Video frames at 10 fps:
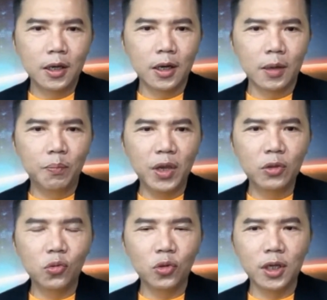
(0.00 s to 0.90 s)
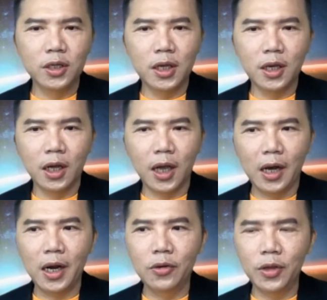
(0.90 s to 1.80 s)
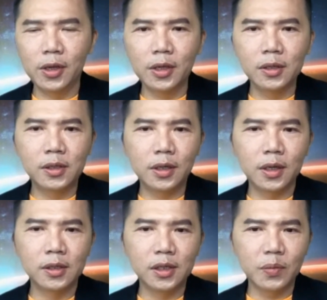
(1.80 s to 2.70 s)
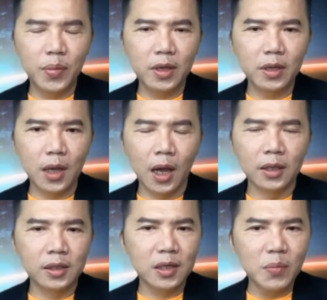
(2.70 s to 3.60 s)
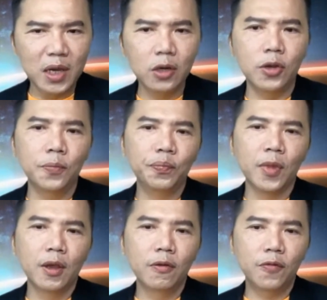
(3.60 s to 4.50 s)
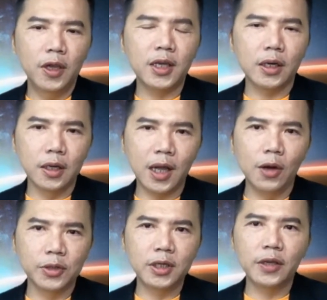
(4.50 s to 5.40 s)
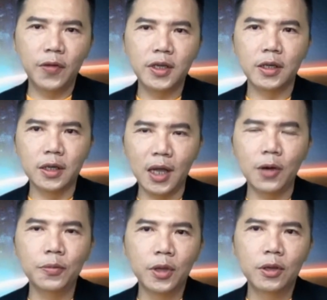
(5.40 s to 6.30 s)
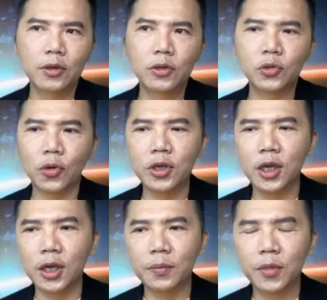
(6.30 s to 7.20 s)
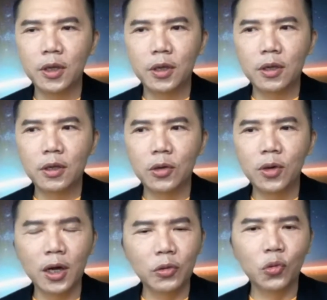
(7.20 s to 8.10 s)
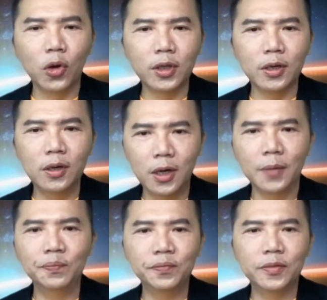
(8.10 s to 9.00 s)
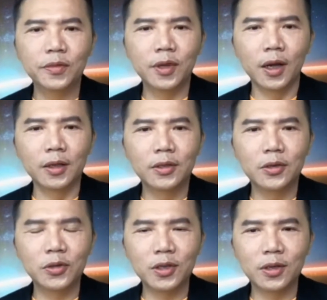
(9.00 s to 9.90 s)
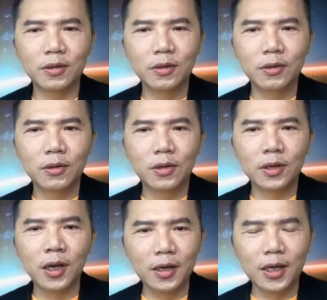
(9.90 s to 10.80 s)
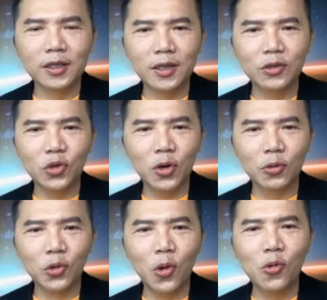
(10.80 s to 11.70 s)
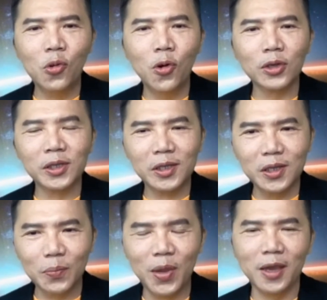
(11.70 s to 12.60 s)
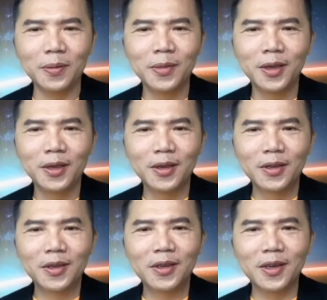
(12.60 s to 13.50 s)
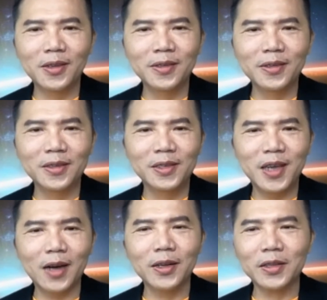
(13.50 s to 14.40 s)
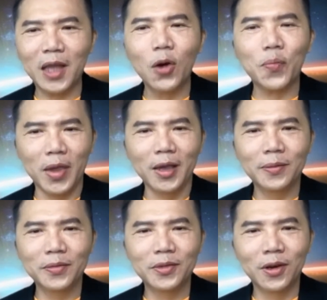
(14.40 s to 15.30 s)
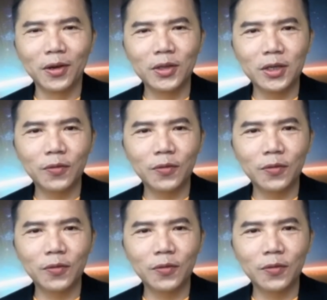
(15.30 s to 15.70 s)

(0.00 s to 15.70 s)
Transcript: 呃病毒的这个感染率跟这个致病啊致命率非常的高，现在非常的高，所以有很多的人啊，就是可能是最后通过视频跟家人道别哦，这